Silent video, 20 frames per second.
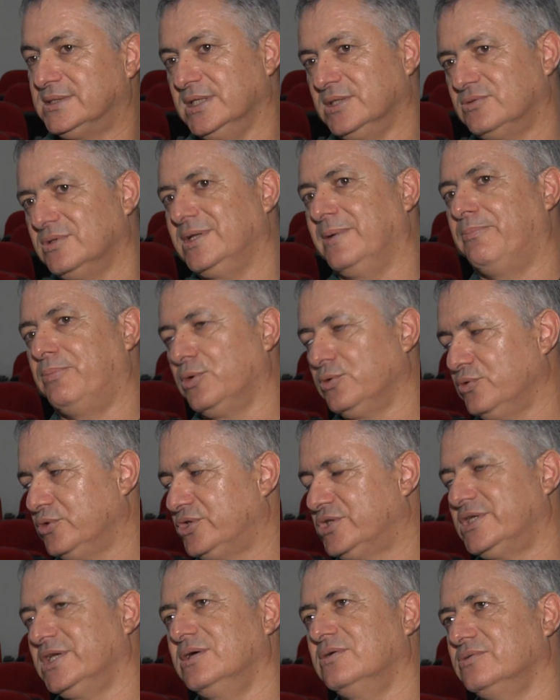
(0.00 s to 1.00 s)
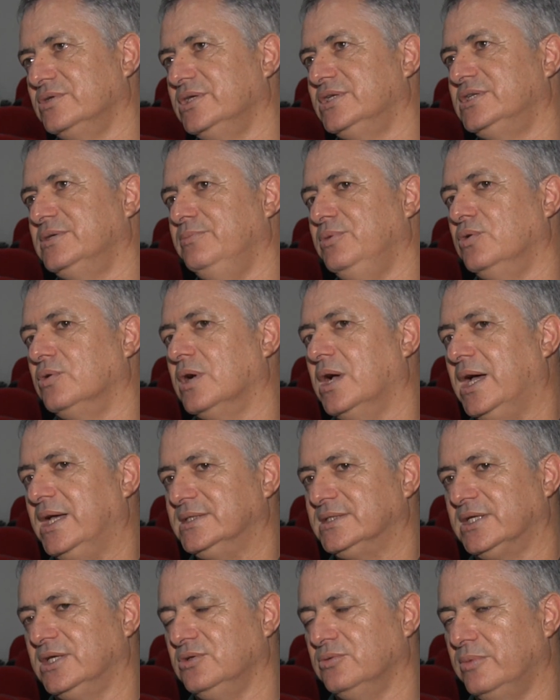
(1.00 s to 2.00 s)
tanto na produção desse
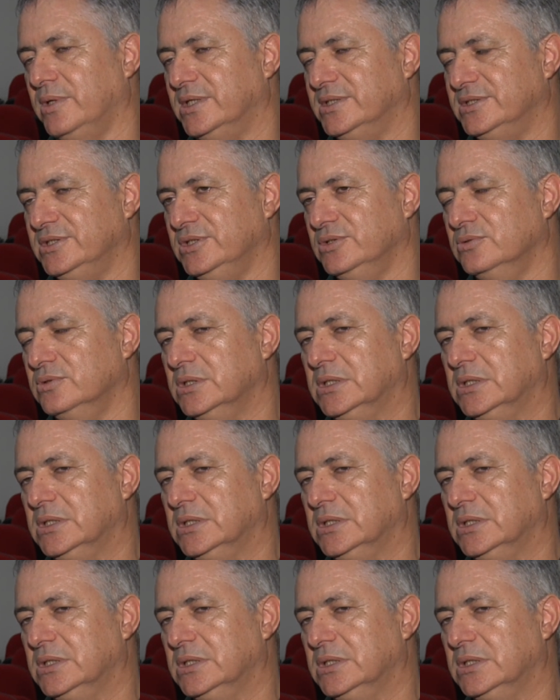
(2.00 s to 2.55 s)
biogás aqui no Brasil,